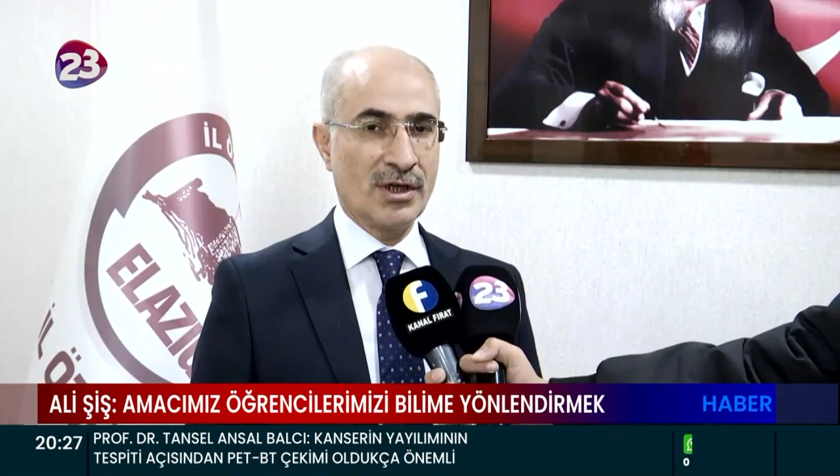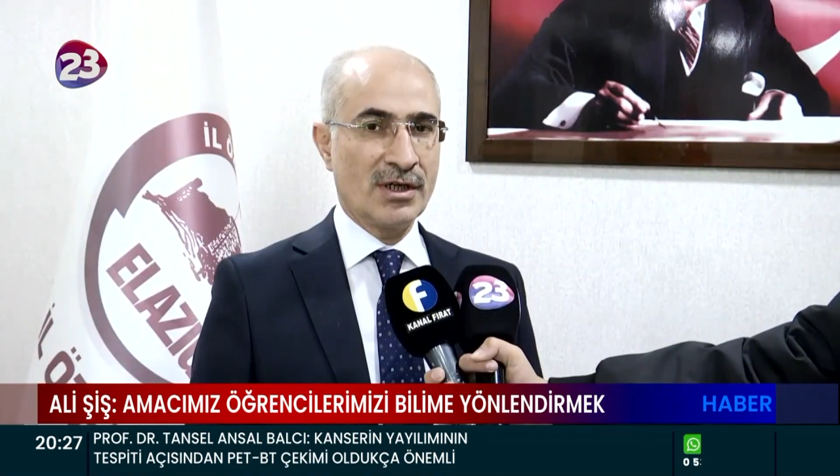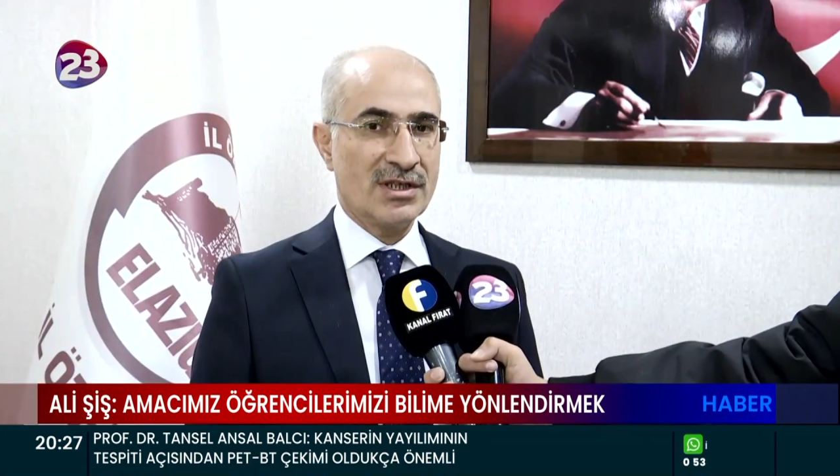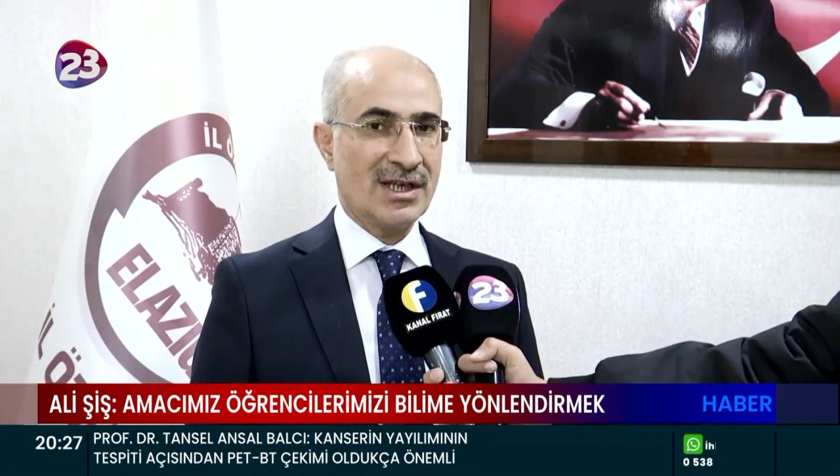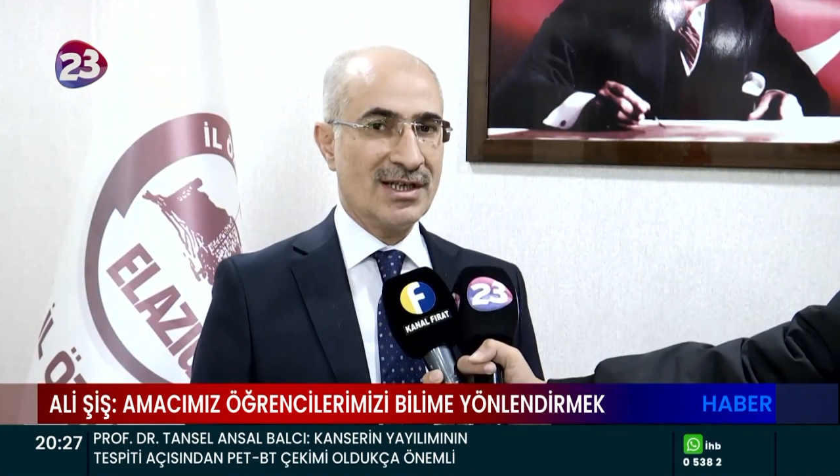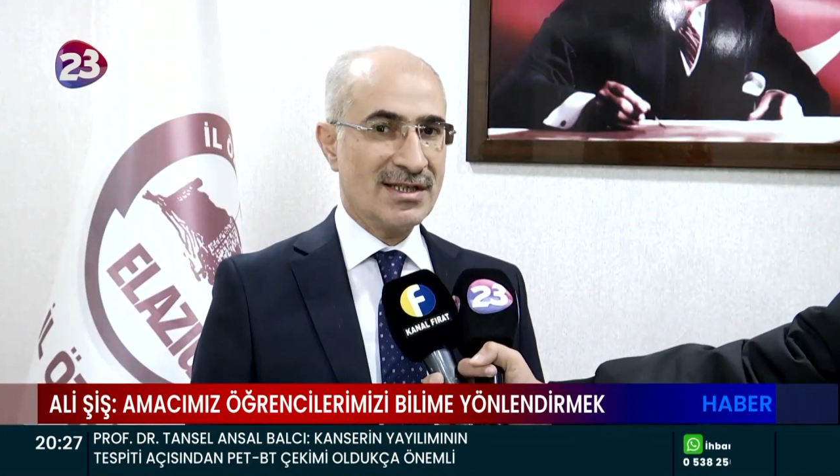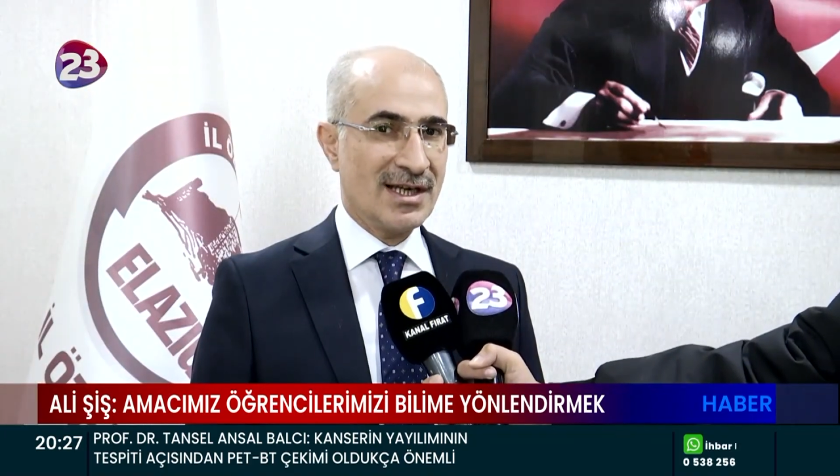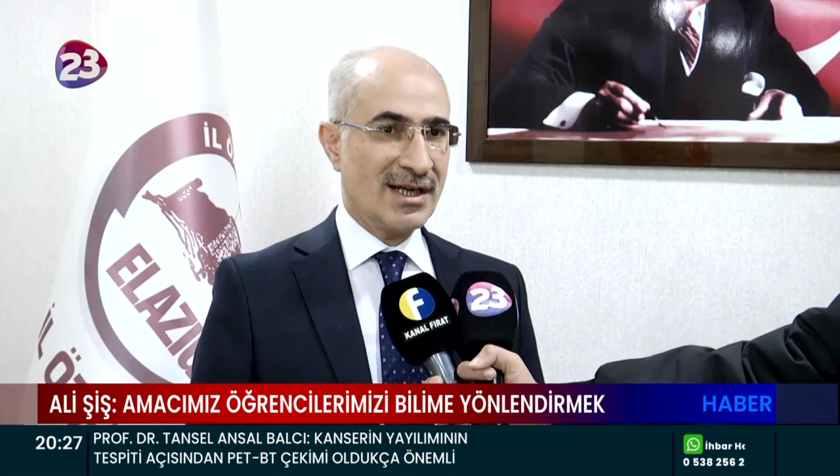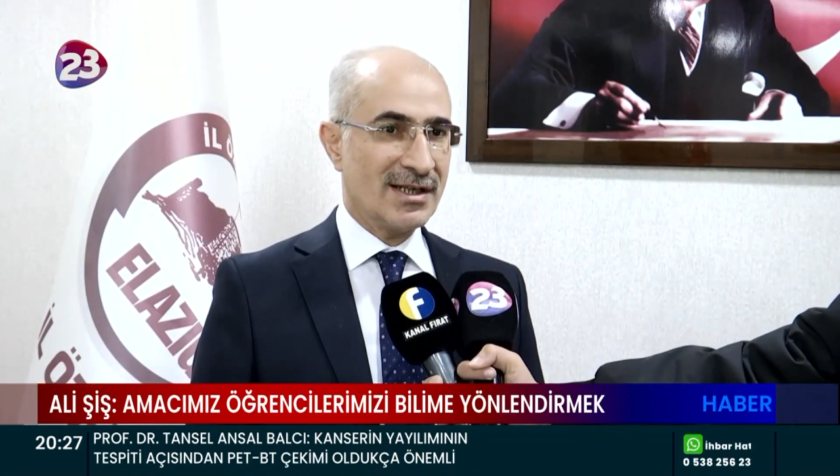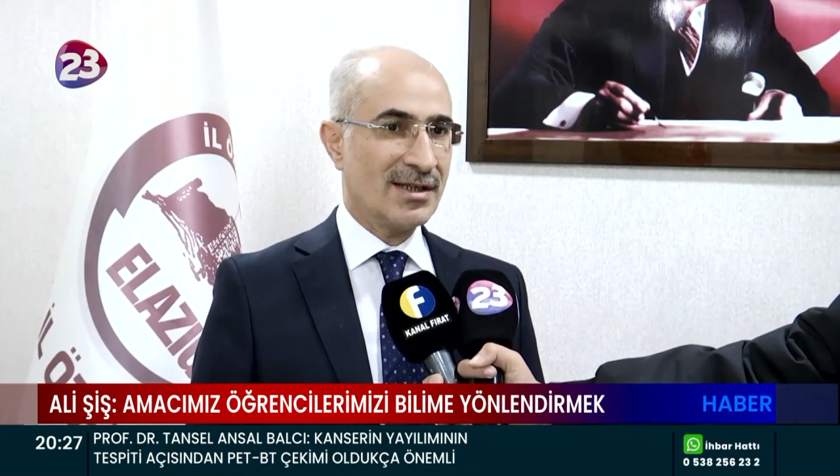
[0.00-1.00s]
İşte
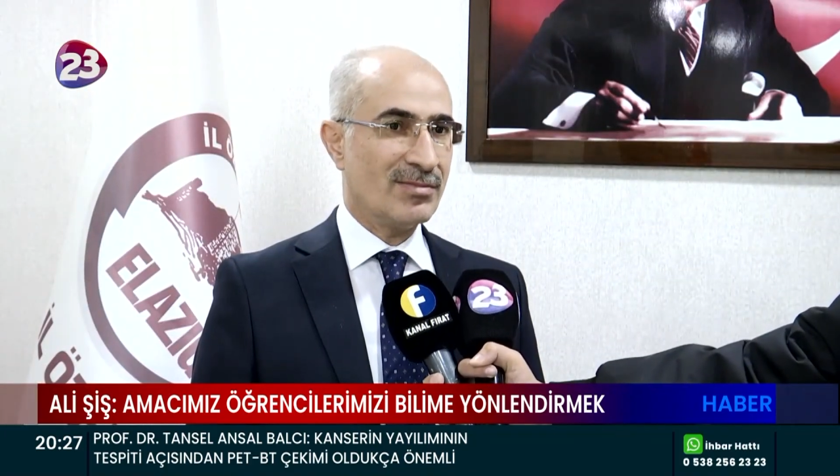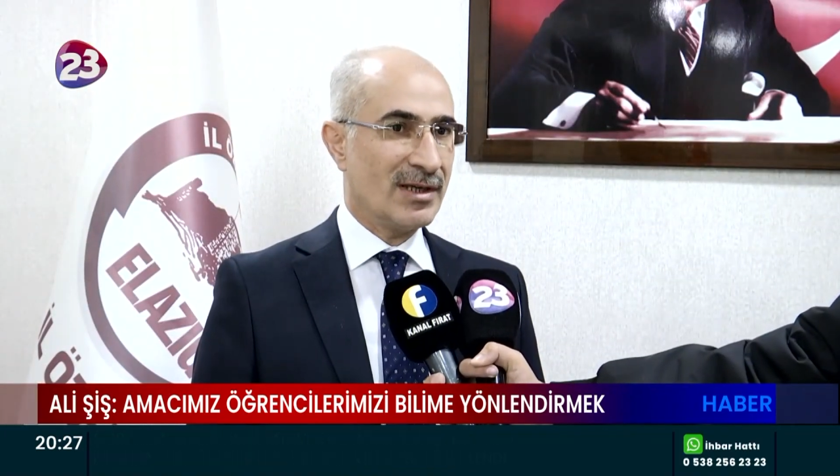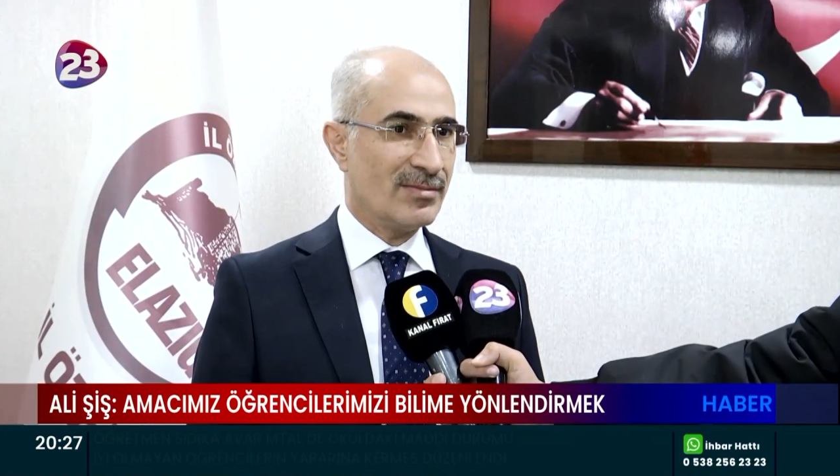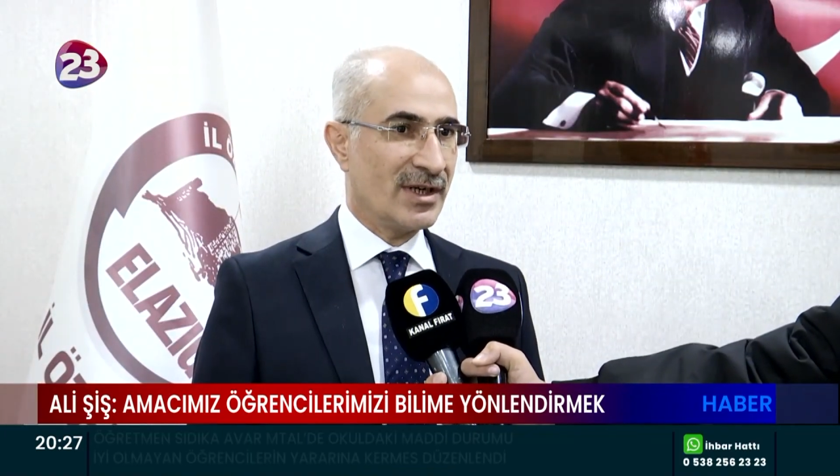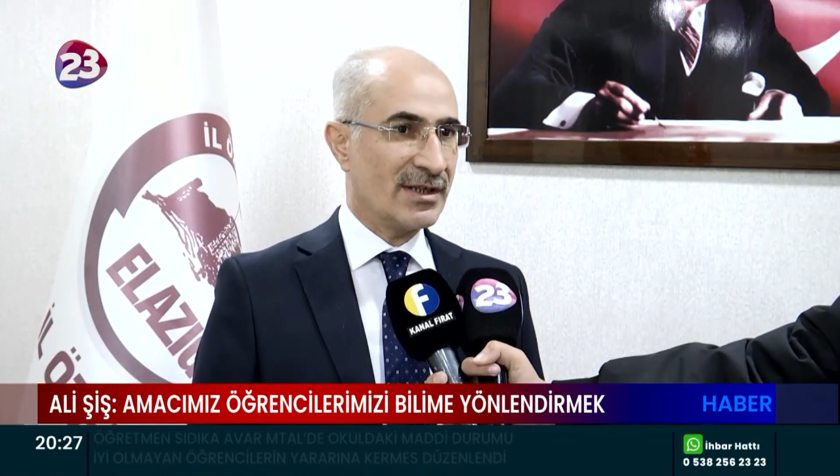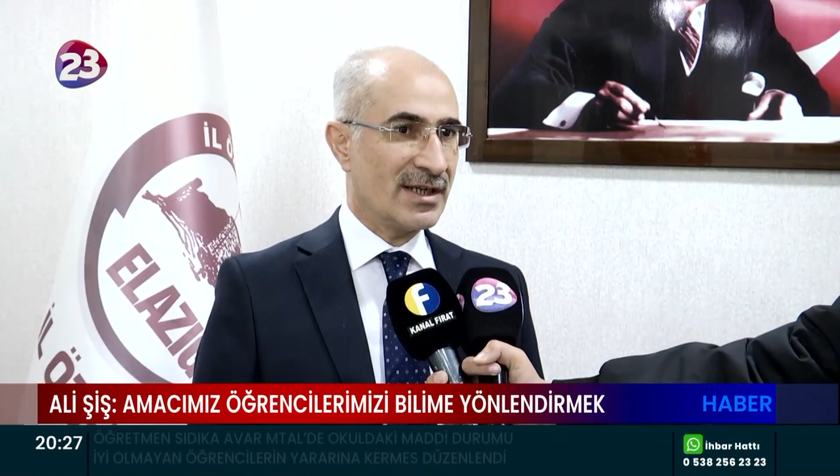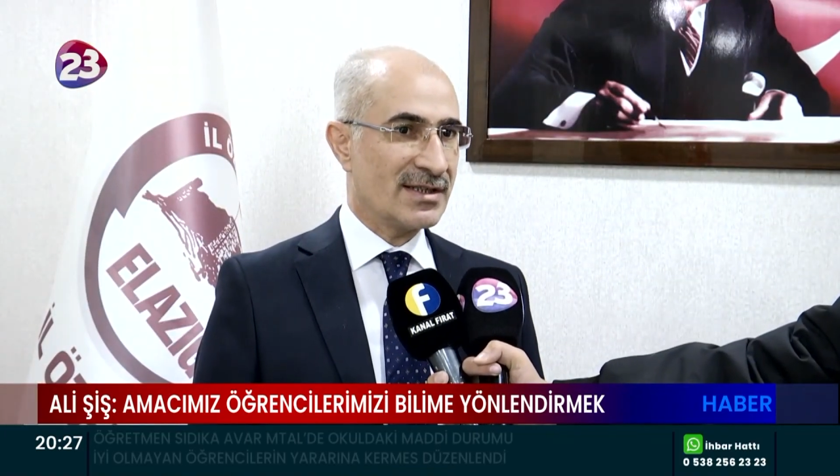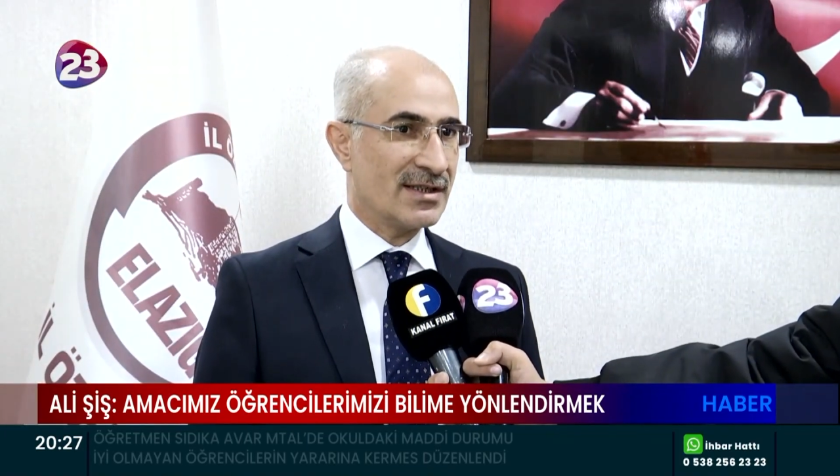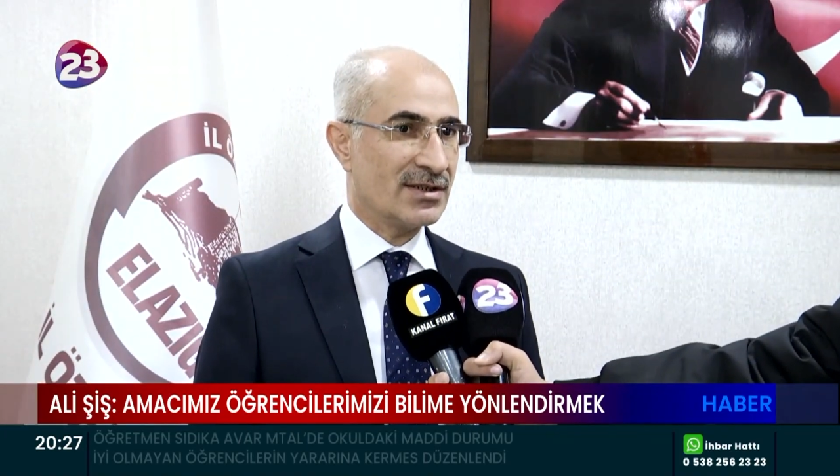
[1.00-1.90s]
ilçelerde bilim merkezini